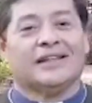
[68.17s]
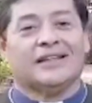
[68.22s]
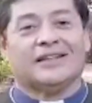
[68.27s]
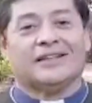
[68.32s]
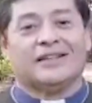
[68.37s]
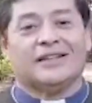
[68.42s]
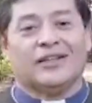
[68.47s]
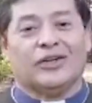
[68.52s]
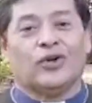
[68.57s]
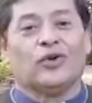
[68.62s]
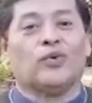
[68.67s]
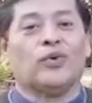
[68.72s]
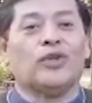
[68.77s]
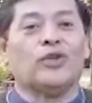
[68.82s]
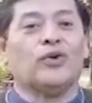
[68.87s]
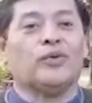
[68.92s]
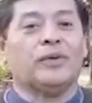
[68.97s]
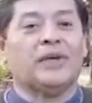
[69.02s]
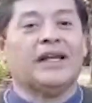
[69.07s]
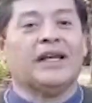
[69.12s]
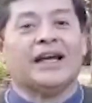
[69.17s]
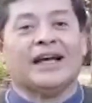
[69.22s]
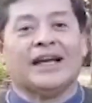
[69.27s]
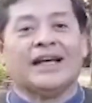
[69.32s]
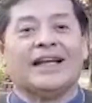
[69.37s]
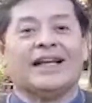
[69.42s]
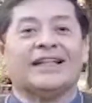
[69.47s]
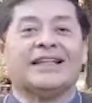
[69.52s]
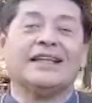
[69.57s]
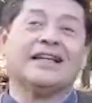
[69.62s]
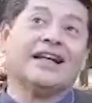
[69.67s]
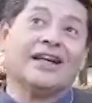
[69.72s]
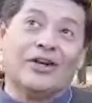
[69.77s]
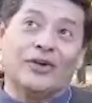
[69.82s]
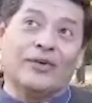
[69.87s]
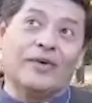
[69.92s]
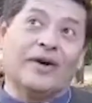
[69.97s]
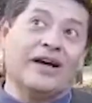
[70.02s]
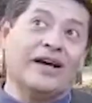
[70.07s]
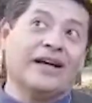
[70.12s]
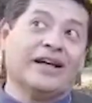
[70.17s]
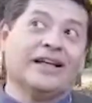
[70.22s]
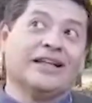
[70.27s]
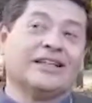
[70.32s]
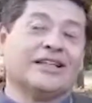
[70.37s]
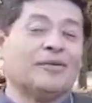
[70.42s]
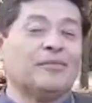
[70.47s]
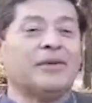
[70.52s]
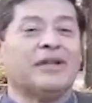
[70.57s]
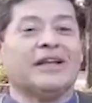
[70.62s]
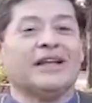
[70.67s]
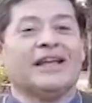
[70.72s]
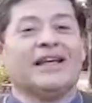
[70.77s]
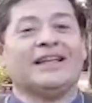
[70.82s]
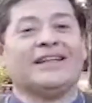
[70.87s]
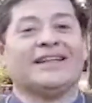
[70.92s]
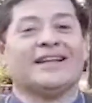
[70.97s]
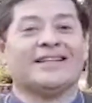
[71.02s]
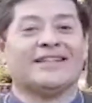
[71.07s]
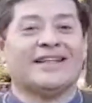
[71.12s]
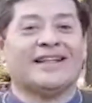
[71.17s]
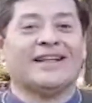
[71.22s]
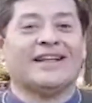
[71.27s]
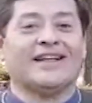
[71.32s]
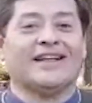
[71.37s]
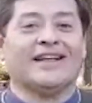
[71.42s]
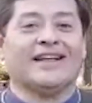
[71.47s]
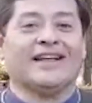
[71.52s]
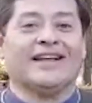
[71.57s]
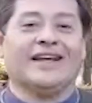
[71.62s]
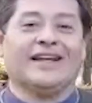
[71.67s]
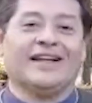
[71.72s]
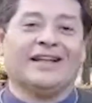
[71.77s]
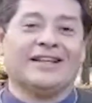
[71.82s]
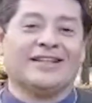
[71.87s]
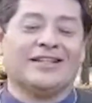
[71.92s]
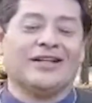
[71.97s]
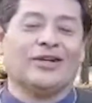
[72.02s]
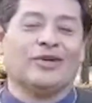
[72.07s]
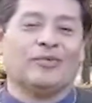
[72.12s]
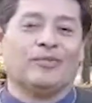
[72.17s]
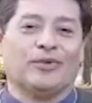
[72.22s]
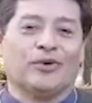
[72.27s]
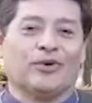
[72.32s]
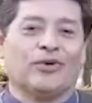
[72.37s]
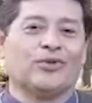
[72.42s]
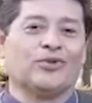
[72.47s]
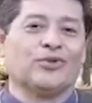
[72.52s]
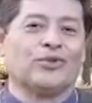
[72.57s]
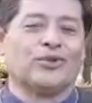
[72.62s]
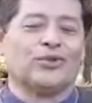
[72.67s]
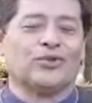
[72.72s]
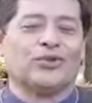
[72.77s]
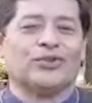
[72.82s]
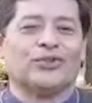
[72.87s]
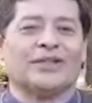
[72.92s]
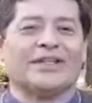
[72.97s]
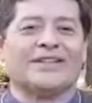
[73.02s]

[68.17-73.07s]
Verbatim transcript: si nos cuidó bien aquí en la tierra nos va también a interceder en el cielo por nosotros.